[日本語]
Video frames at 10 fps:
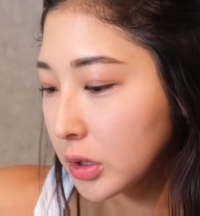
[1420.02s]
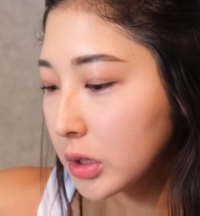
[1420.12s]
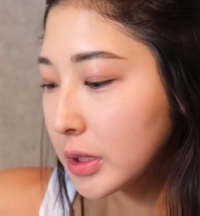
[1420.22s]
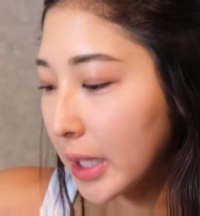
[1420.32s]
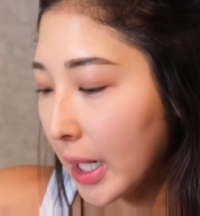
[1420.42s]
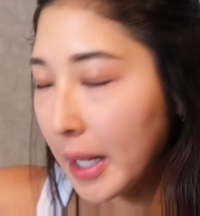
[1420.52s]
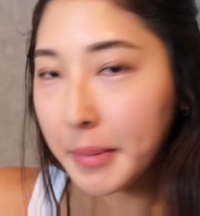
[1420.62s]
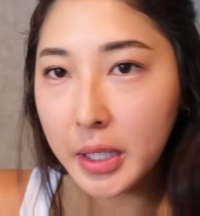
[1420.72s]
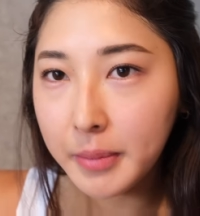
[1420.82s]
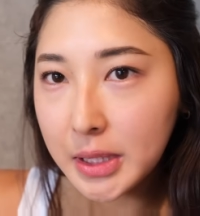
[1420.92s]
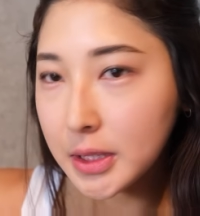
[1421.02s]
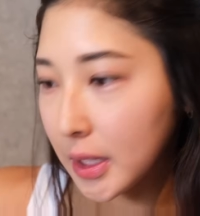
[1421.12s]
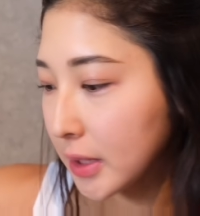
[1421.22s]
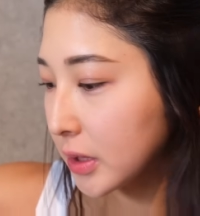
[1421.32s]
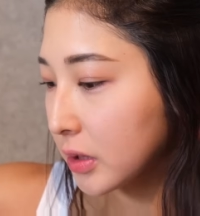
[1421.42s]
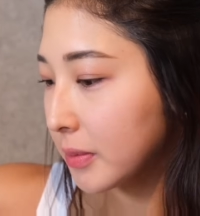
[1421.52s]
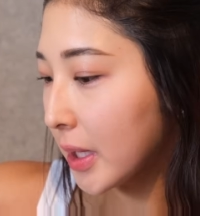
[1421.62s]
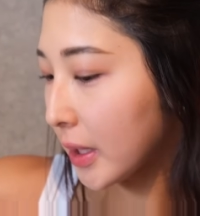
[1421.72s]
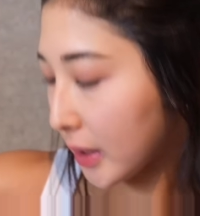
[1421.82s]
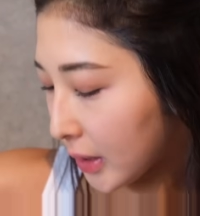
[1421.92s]
そしたら眉マスカラする
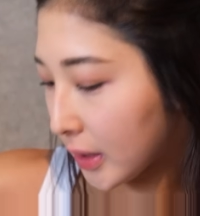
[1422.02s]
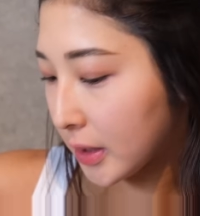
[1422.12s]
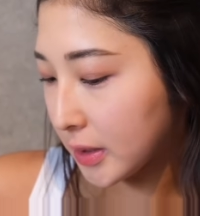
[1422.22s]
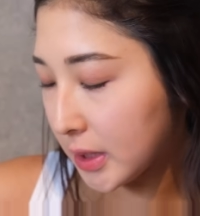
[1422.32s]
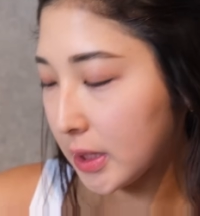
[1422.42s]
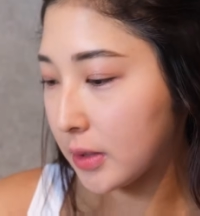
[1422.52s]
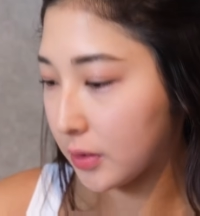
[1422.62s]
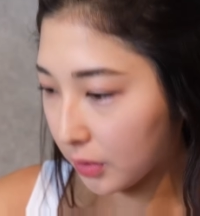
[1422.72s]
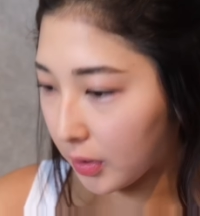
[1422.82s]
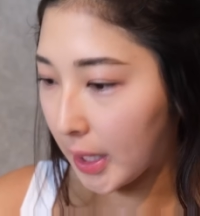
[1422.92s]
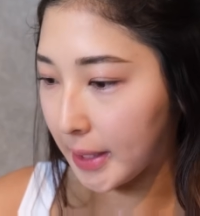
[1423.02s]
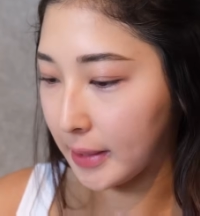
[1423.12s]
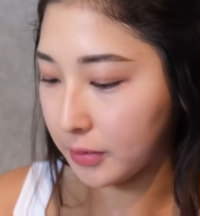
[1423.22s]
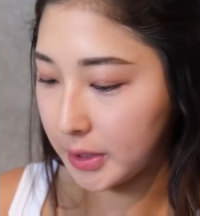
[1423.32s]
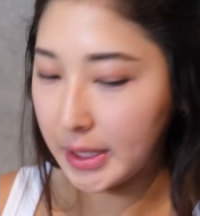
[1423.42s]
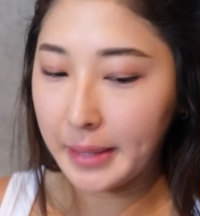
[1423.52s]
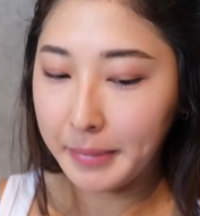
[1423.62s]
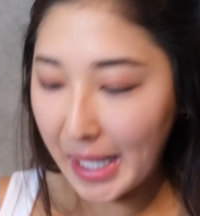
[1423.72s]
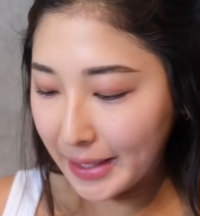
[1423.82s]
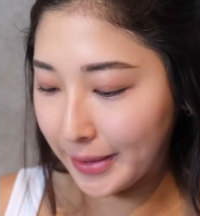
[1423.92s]
前にチークとハイライトしちゃいます